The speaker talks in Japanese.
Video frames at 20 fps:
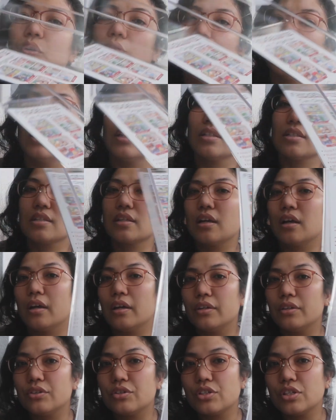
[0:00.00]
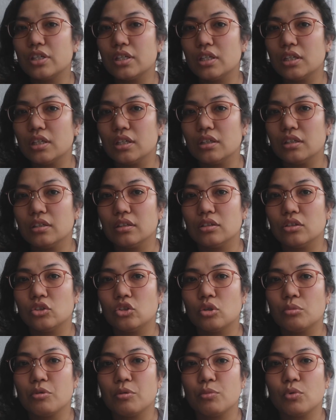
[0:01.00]
これ使えるし
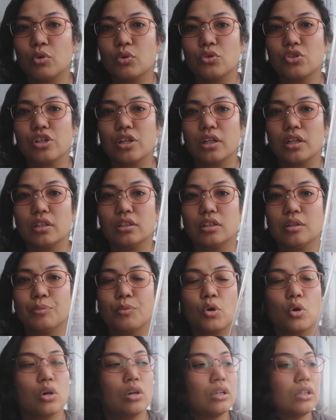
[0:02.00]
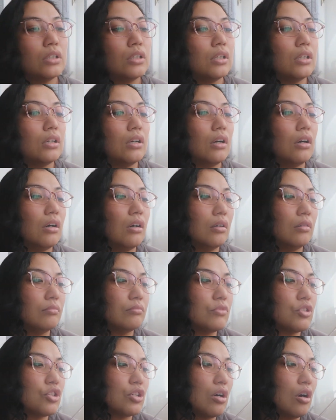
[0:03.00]
飲み物じゃなくても、うん、
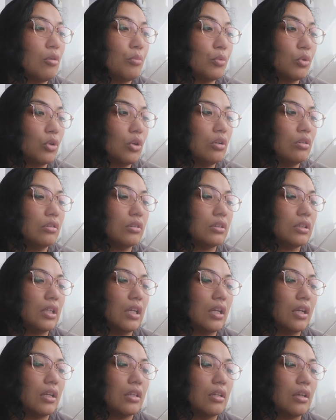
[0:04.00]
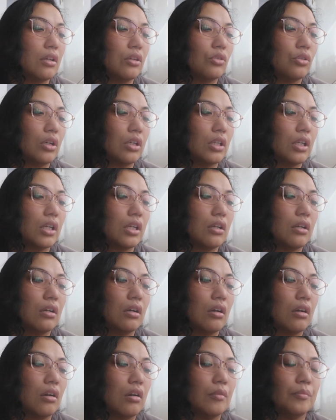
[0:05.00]
違うものを入れたりとかできる
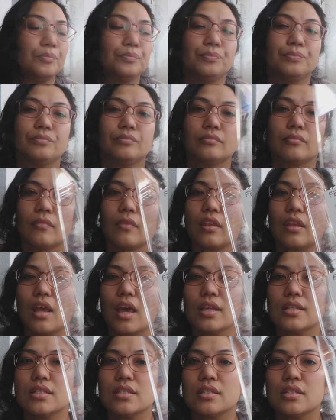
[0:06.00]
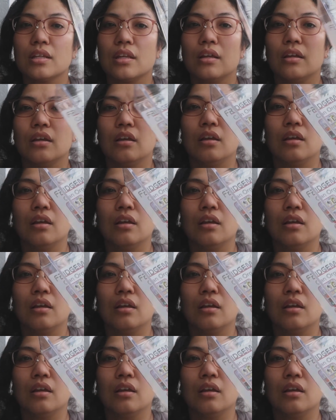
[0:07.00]
から、yes.